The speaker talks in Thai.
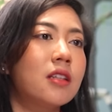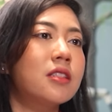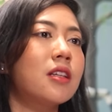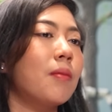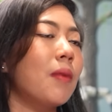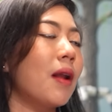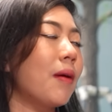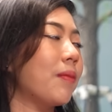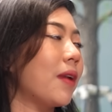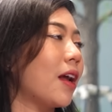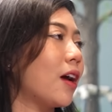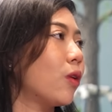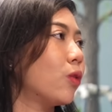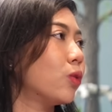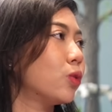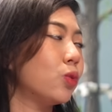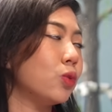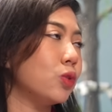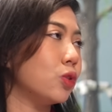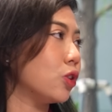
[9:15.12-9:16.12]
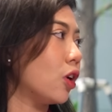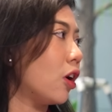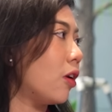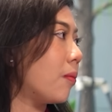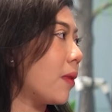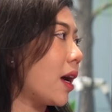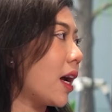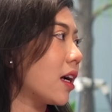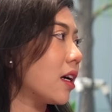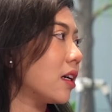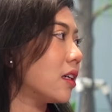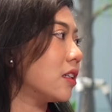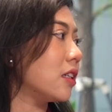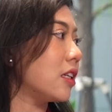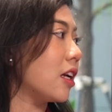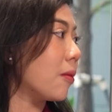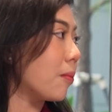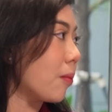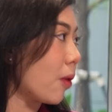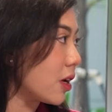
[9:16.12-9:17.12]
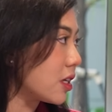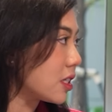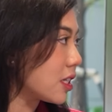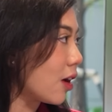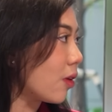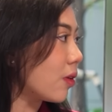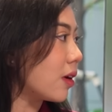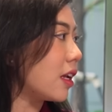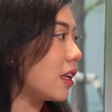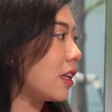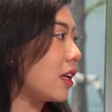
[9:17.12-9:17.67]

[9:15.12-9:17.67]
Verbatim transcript: สำหรับนักลงทุนชอบมากก็คือยังปล่อยเช่าได้